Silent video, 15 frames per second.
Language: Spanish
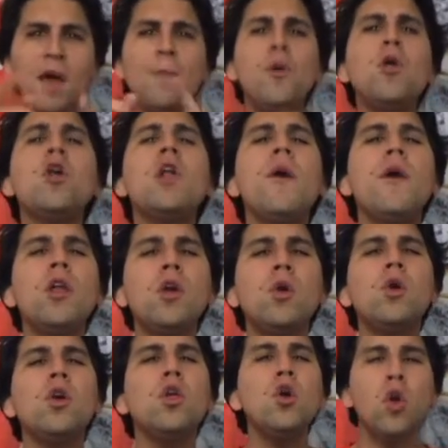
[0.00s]
La pudieron haber
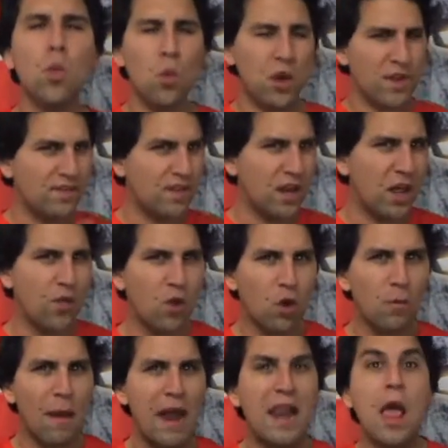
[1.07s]
incluido como una escena
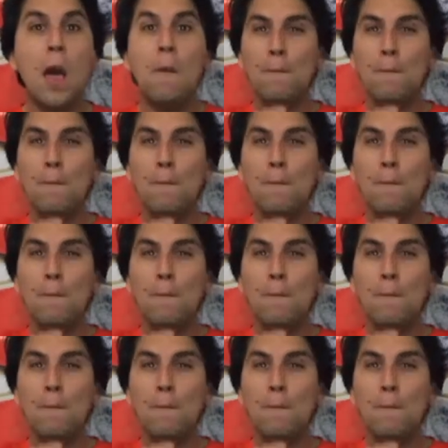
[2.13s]
normal,